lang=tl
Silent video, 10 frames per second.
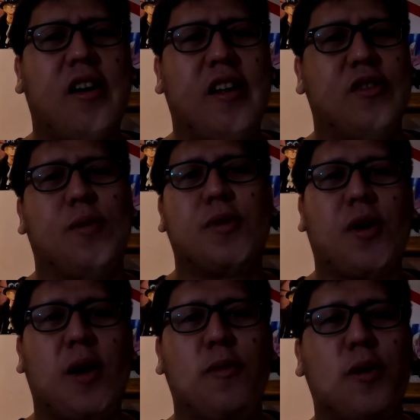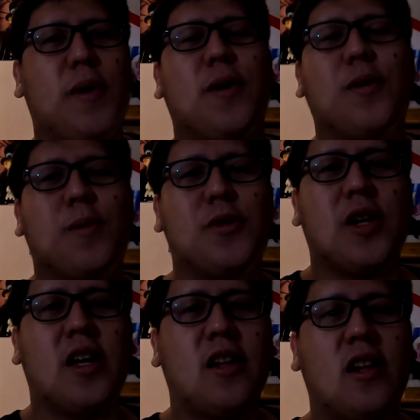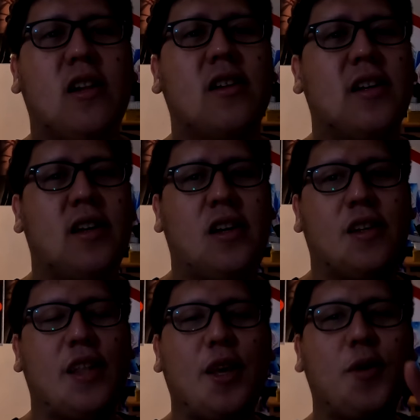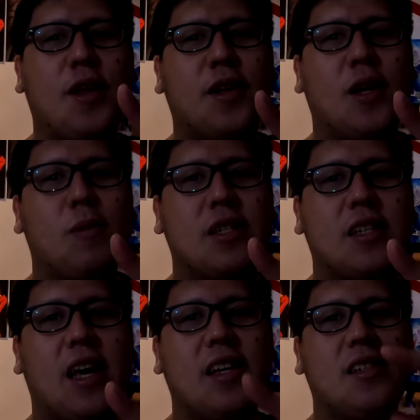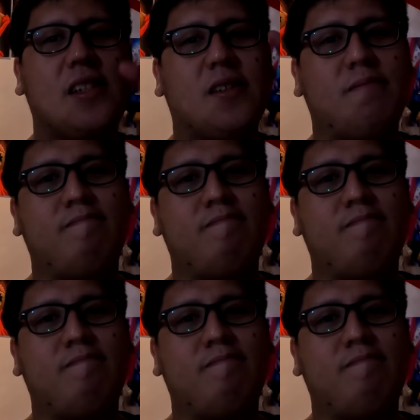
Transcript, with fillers: and subscribe to my YouTube channel. Thank you and God bless guys!